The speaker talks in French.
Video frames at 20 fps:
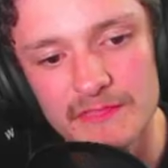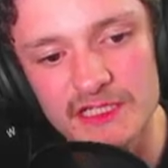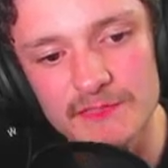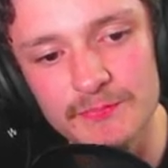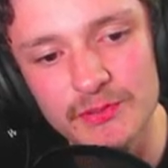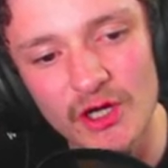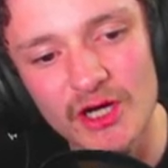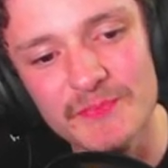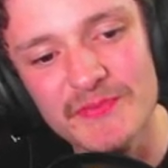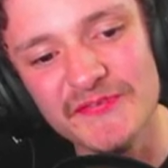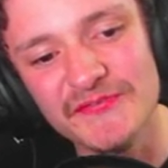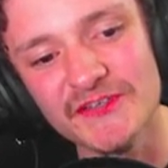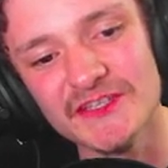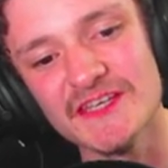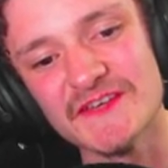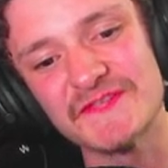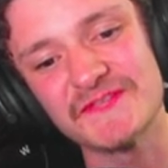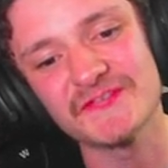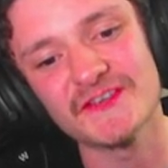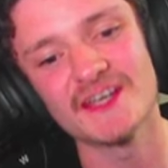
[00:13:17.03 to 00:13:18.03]
Mais Bob, il fait
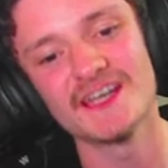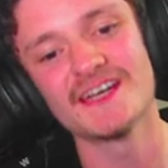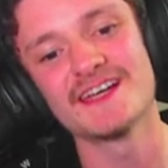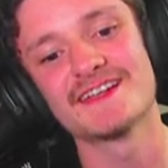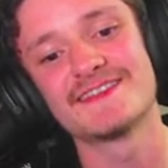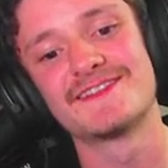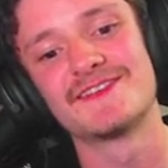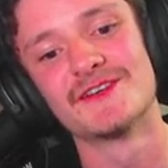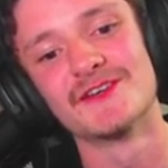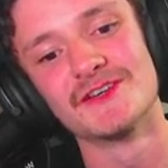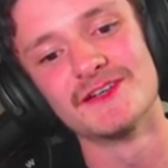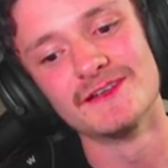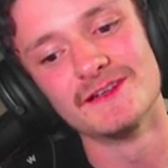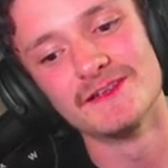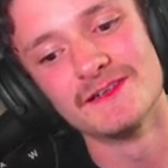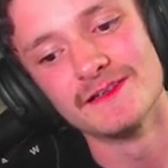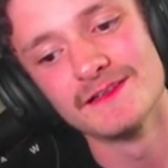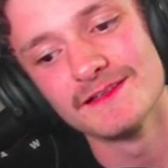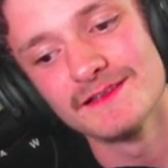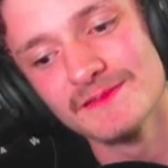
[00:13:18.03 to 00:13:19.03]
des feintes
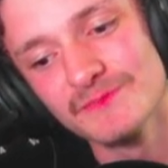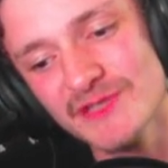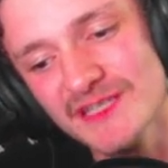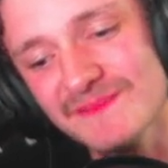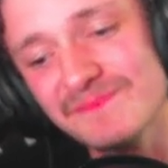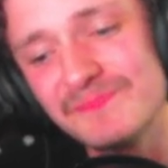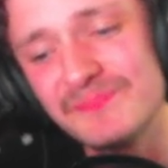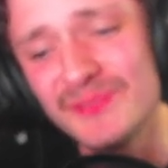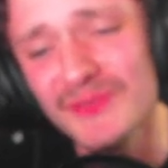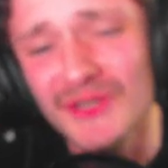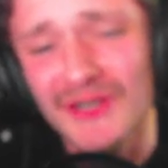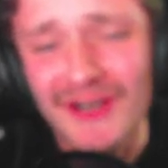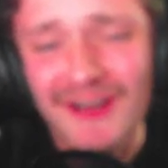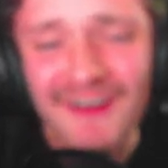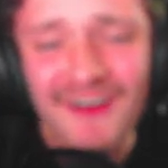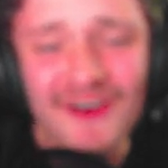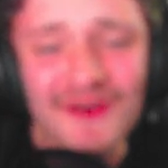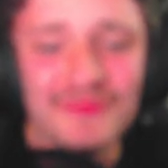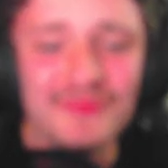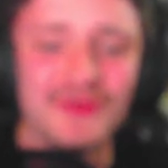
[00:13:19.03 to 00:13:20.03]
euh, Mais
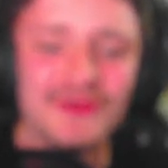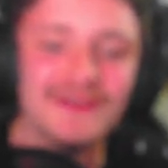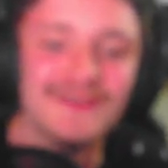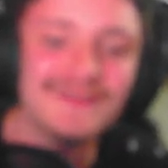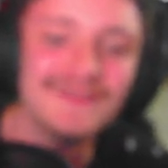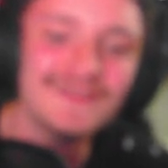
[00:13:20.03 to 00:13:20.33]
Bob